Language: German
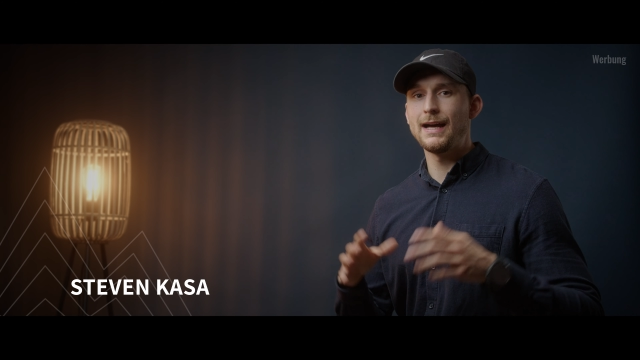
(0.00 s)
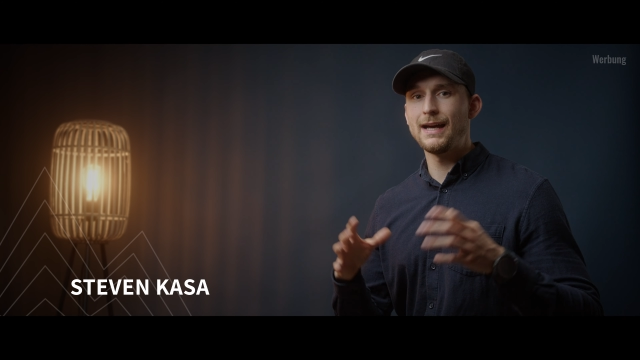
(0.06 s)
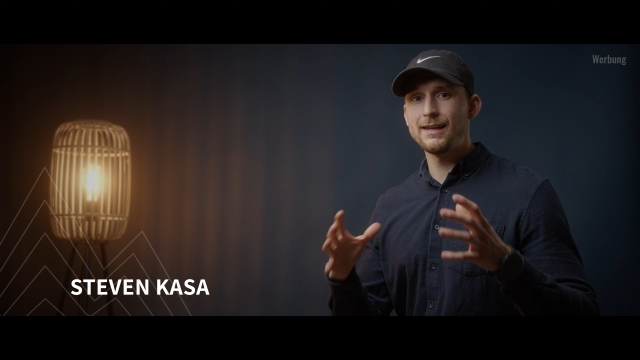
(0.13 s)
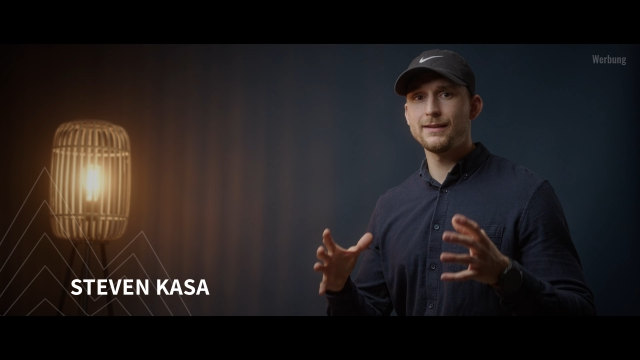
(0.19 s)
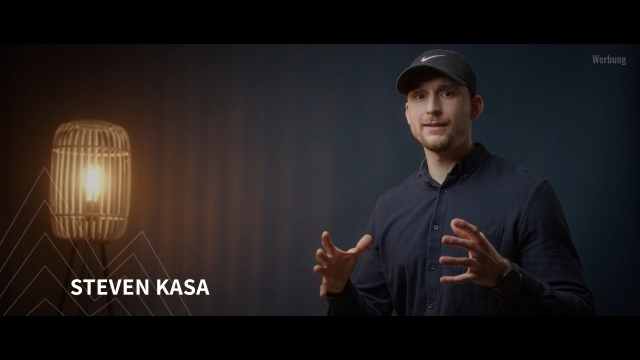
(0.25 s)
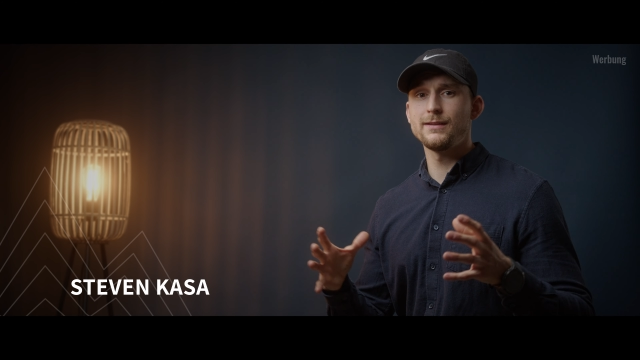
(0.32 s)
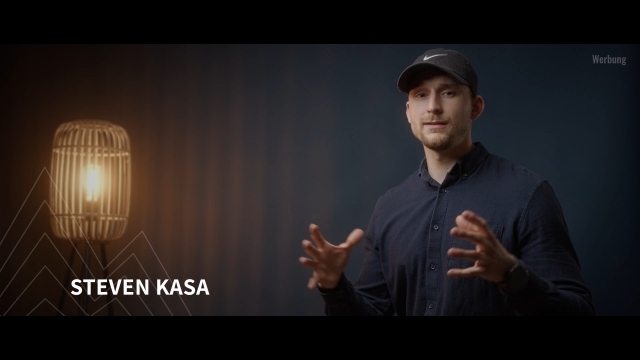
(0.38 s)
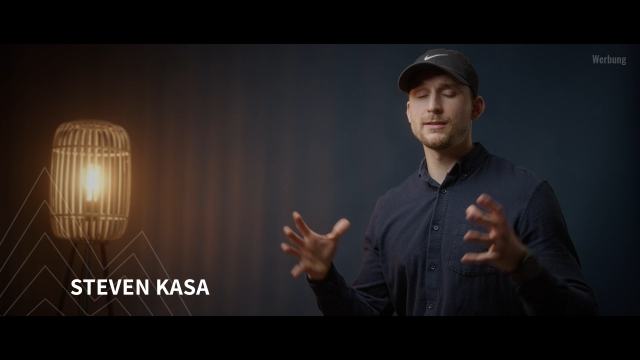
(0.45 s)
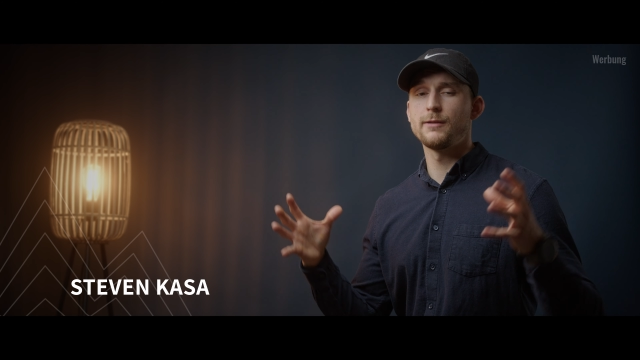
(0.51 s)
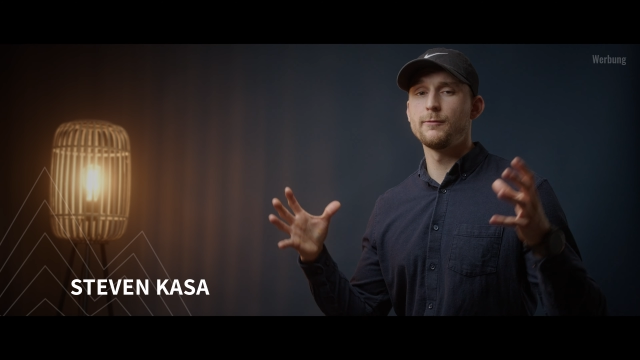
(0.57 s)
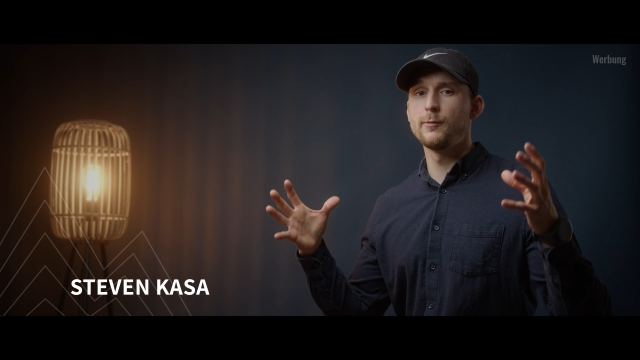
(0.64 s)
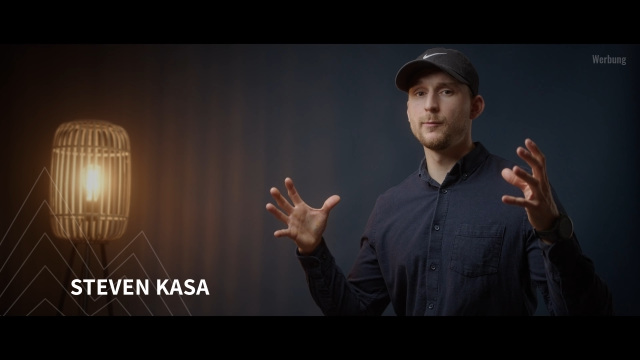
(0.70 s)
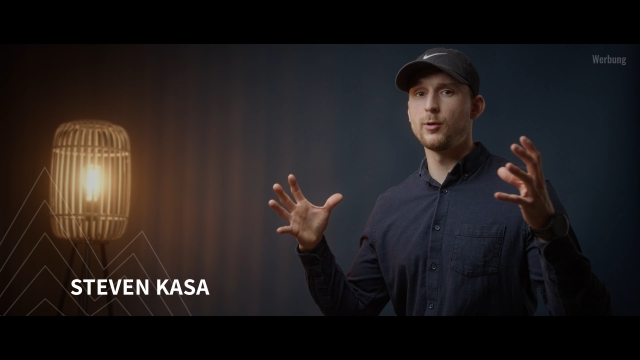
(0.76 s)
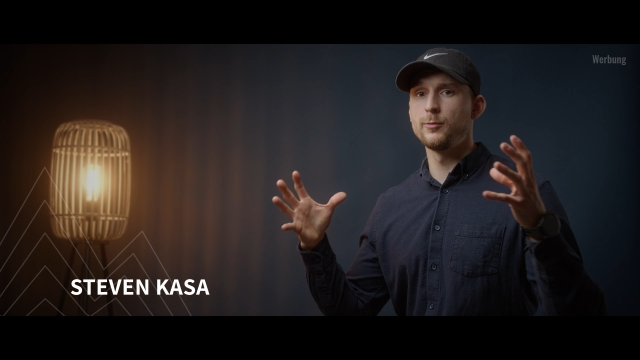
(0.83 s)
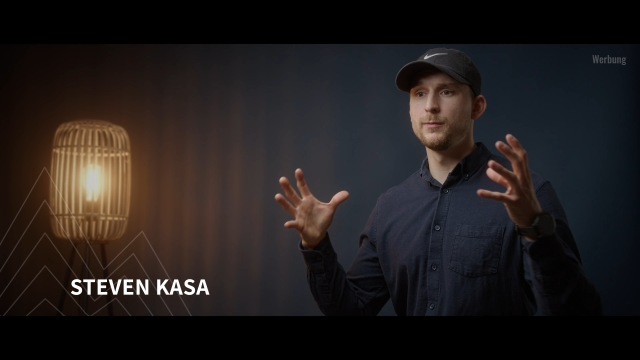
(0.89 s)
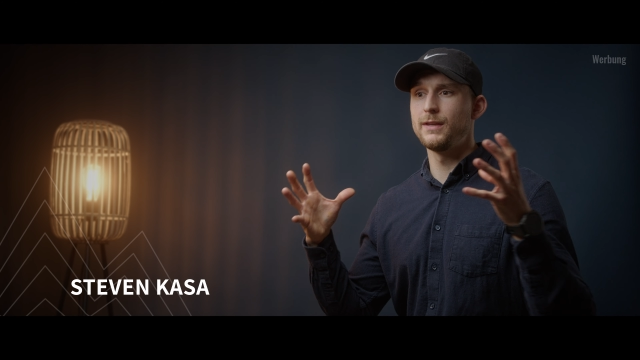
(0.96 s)
Allerdings haben
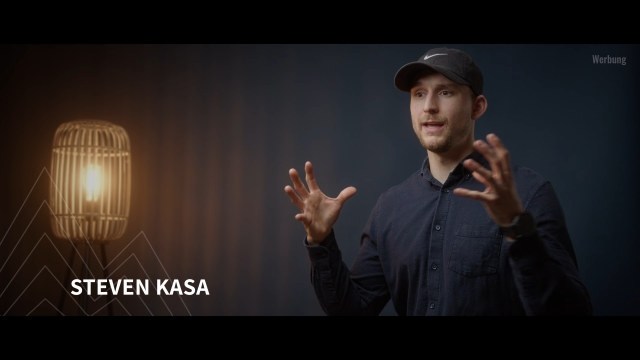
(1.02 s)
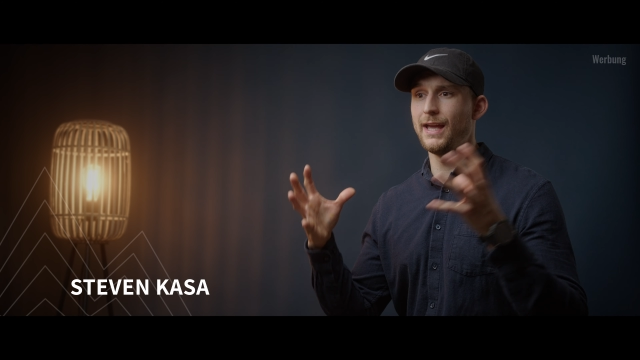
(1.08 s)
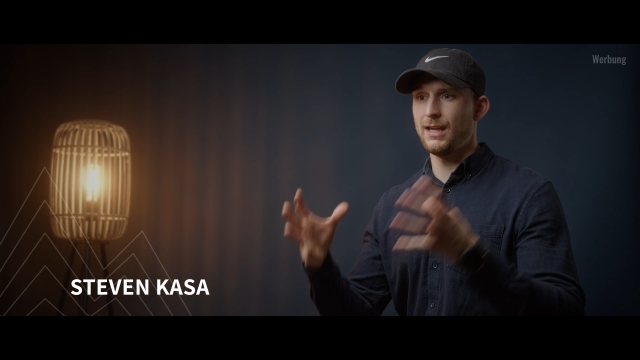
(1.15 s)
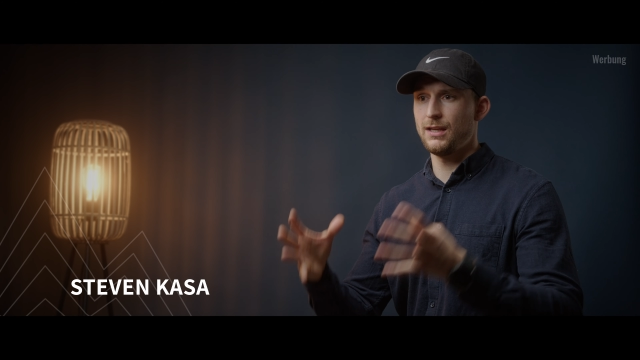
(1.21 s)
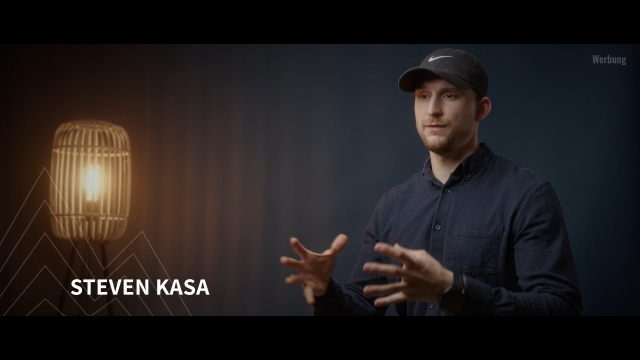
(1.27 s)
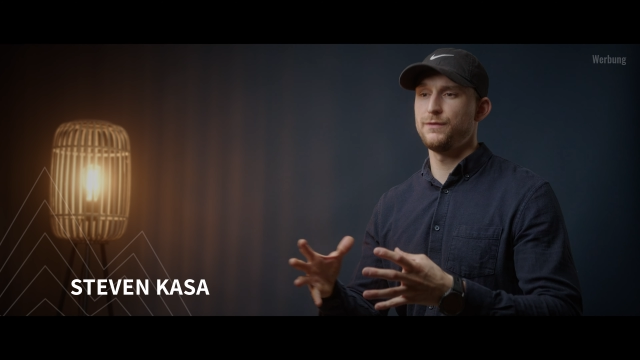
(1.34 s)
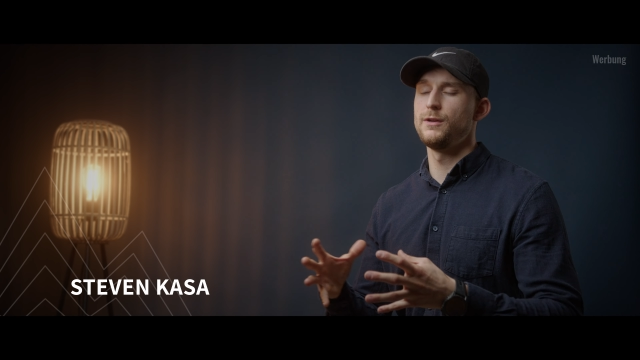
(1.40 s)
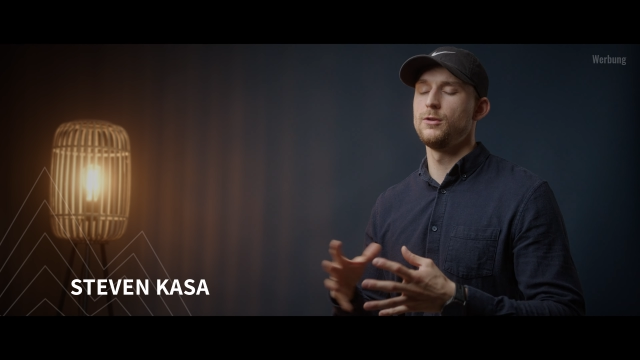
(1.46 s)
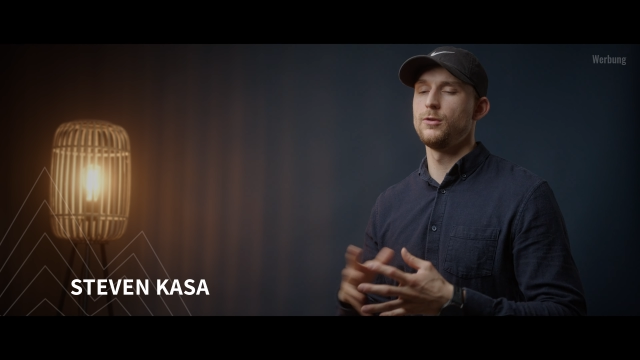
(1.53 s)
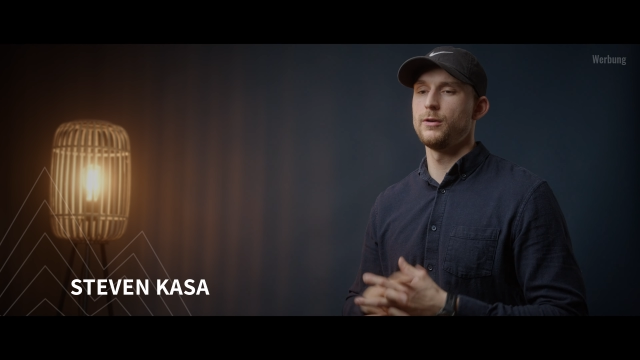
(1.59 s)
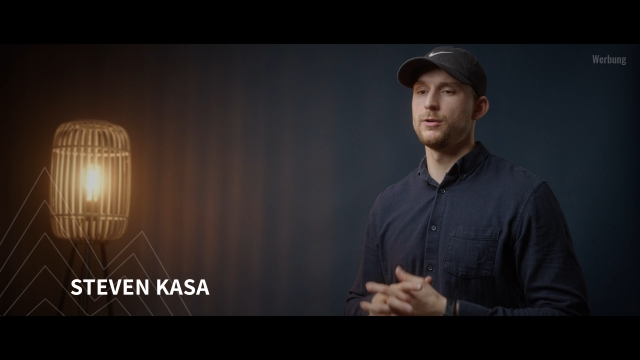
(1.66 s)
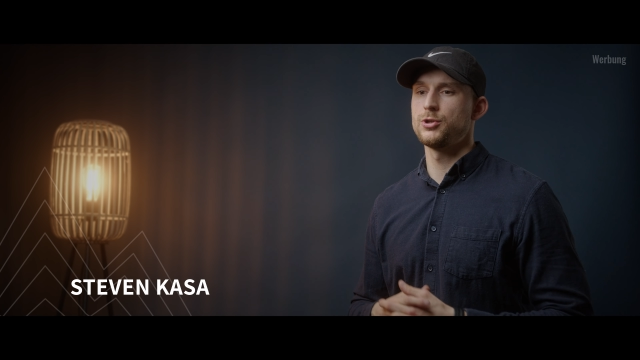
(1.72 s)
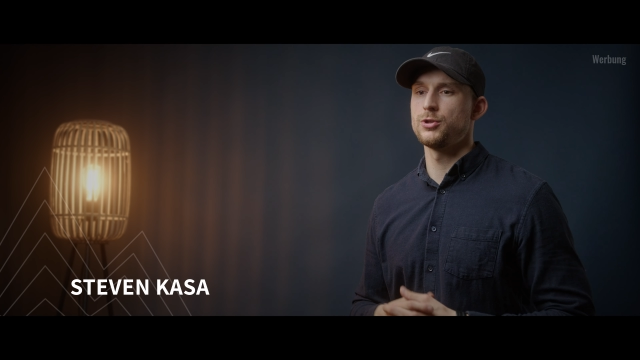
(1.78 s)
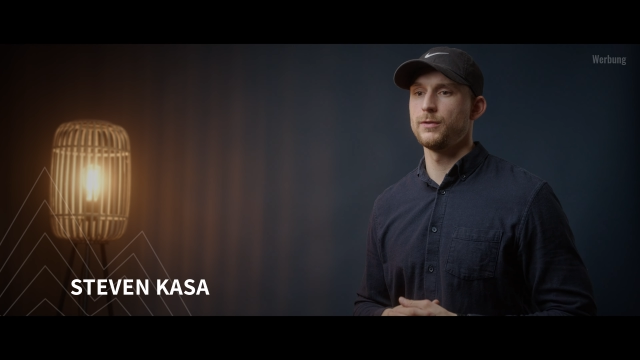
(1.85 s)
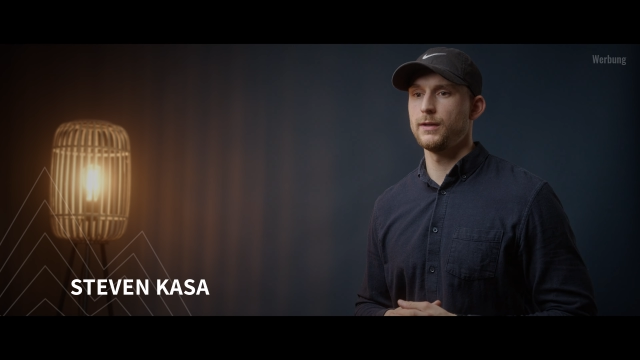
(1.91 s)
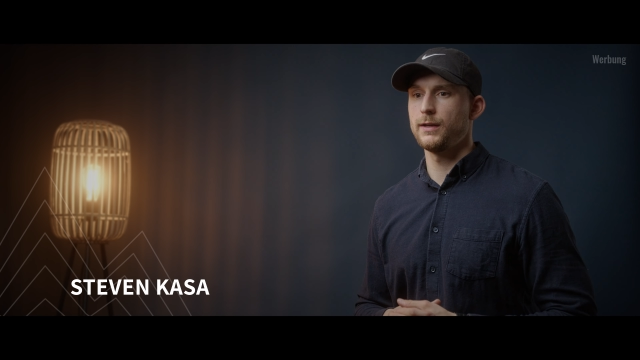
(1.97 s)
wir auch mit echt vielen
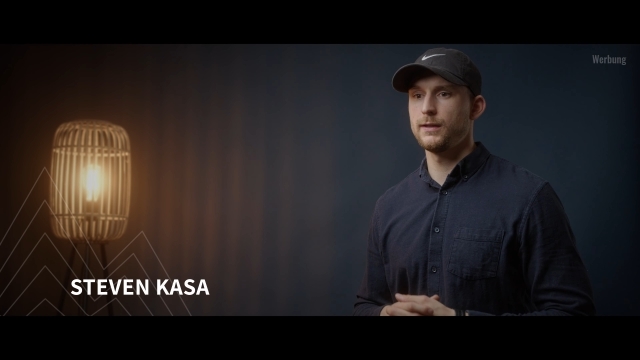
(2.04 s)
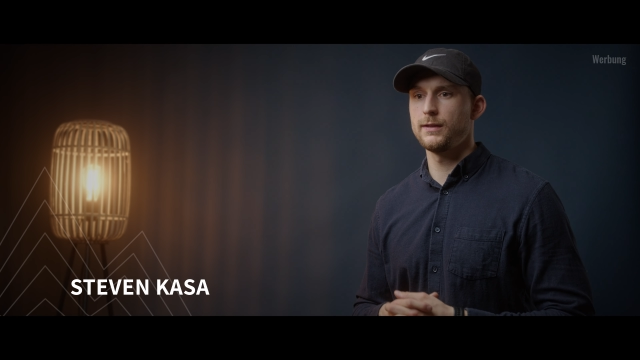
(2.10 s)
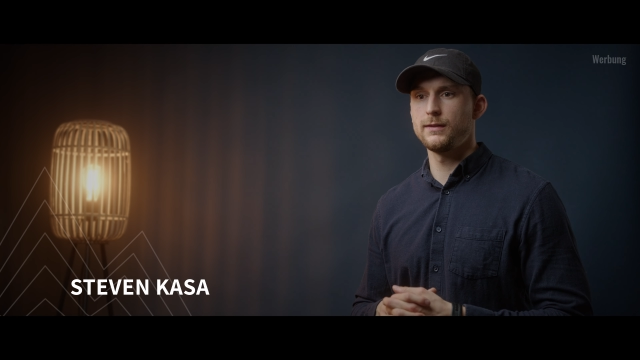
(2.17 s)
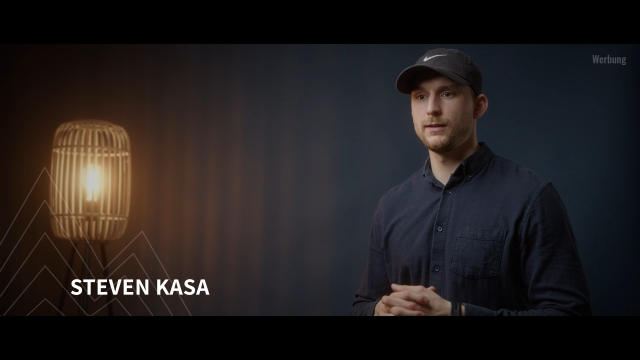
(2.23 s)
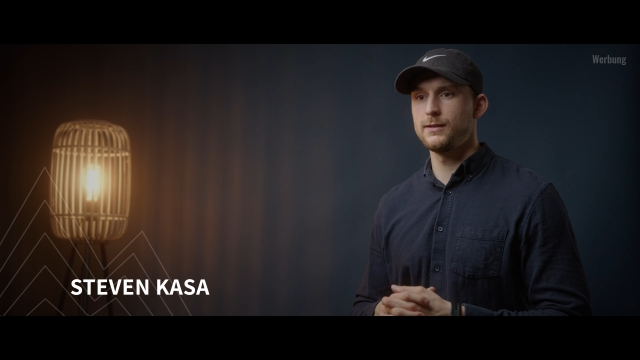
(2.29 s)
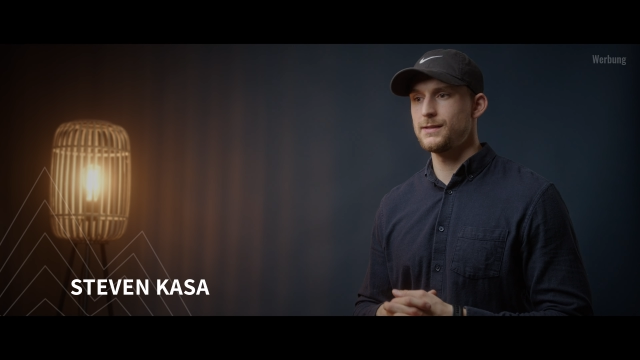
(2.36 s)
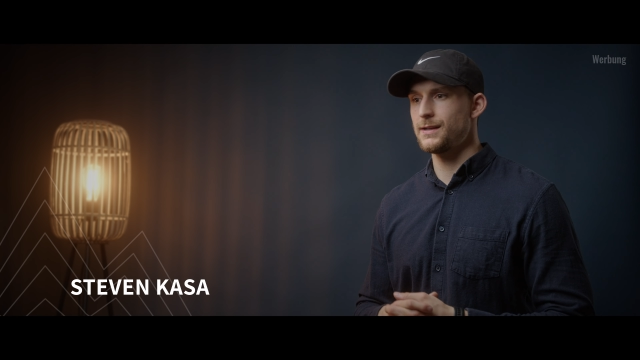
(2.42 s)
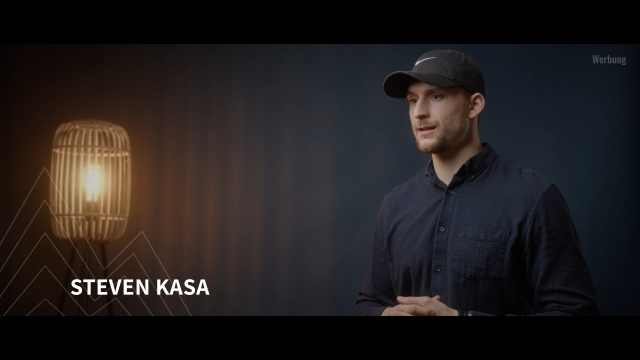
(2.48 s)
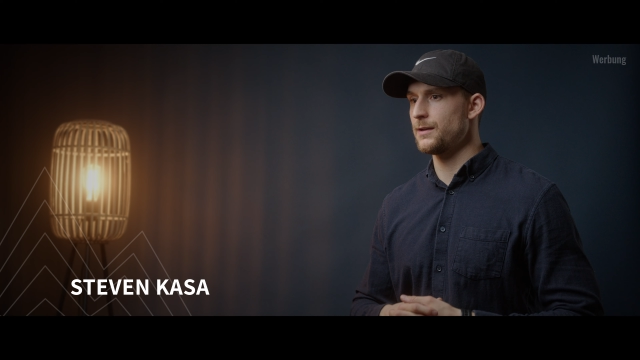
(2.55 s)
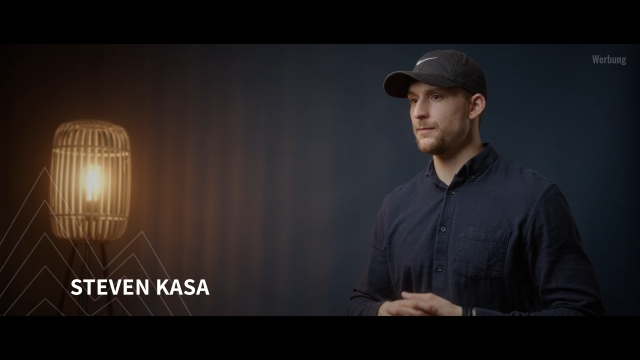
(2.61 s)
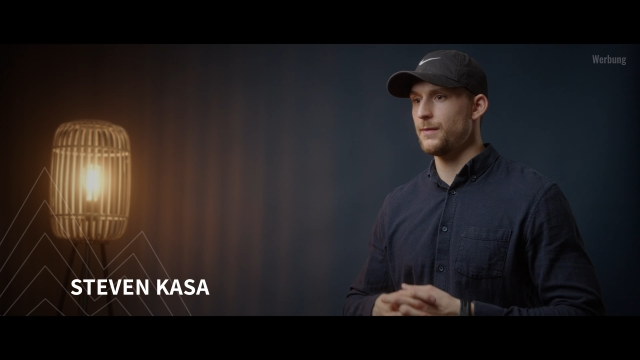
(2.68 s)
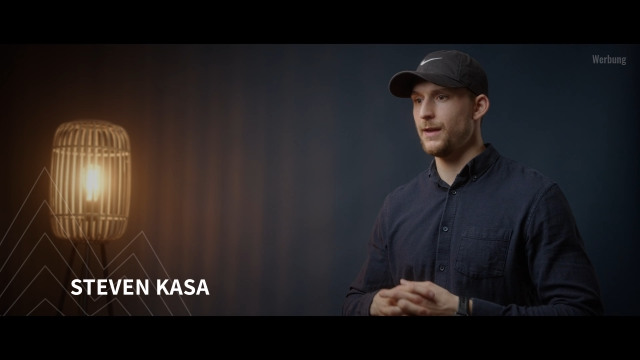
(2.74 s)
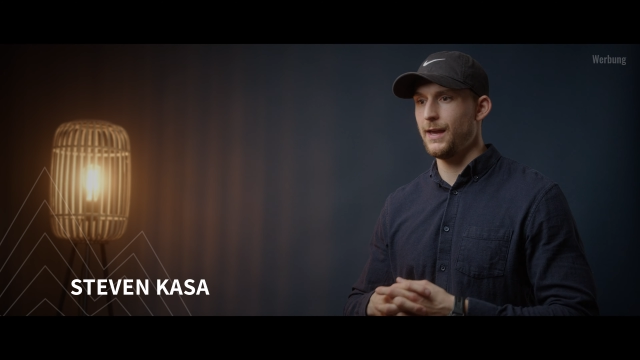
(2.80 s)
Leuten schon geredet, die gesagt haben,